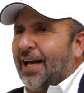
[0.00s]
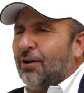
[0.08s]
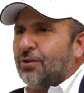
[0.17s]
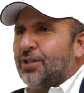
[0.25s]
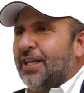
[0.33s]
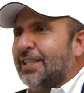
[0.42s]
a
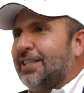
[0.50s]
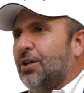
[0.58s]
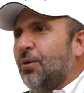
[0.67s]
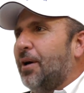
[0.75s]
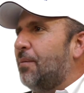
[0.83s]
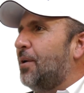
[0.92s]
los
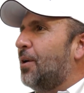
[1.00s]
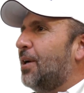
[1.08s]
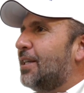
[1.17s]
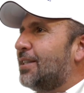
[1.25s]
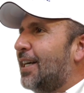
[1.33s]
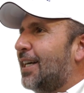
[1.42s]
19
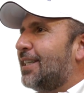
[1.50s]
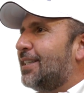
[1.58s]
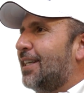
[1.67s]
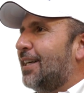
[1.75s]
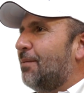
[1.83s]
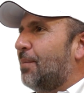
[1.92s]
millones de,
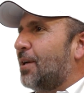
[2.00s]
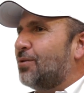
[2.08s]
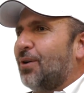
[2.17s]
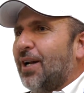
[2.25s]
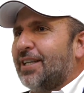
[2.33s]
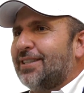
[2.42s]

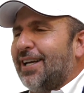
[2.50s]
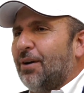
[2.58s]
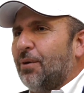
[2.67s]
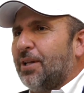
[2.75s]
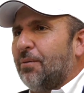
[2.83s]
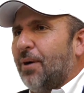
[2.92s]
personas
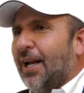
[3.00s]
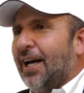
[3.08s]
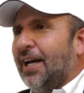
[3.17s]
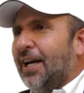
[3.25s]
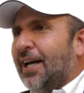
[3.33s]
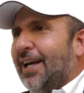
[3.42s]
en
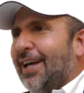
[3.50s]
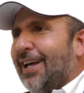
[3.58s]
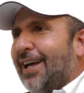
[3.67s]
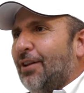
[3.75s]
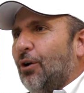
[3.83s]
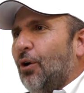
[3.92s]
Guatemala
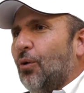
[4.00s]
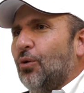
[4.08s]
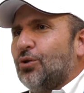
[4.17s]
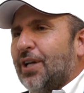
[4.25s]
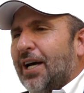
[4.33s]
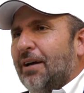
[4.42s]
que no lo
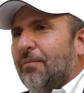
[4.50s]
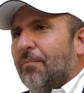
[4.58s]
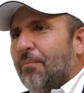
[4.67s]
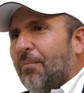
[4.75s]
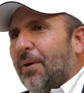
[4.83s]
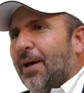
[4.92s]
usan,
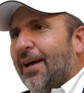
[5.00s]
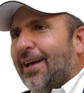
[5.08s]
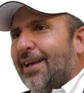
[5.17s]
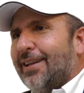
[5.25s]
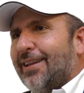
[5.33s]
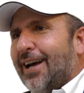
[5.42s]

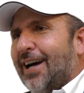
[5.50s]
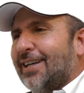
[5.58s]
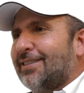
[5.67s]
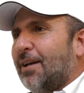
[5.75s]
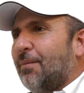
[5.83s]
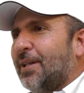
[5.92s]
eh,
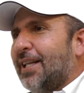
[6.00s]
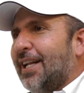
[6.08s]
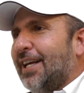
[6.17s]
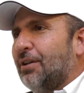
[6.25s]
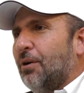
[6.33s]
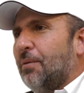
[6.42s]
tengan que estar
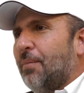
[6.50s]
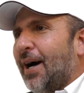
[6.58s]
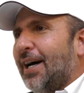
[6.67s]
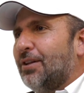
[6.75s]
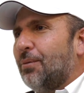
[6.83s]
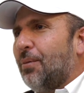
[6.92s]
manteniéndolo y
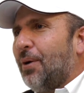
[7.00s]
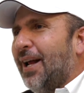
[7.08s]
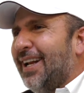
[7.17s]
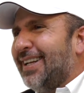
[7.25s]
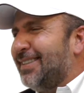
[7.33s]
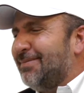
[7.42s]
pagando
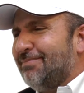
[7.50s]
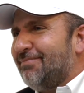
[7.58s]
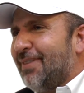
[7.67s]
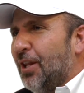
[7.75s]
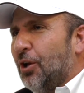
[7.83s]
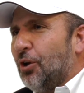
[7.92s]
por él.
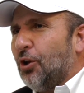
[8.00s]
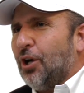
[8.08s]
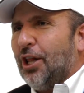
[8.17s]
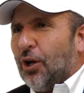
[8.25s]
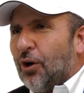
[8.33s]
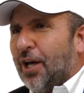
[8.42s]
No,
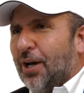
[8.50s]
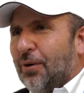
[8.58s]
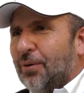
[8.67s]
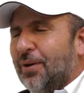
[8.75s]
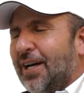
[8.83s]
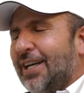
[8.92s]
no es
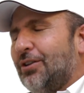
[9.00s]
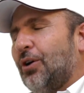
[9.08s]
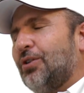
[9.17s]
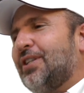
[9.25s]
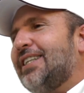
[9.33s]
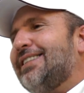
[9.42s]
lógico.
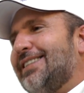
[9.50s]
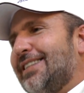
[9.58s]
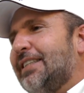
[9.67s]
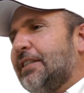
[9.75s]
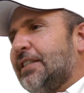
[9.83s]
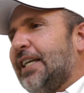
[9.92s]
Entonces,
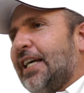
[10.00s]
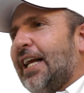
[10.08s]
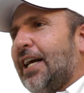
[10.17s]
sí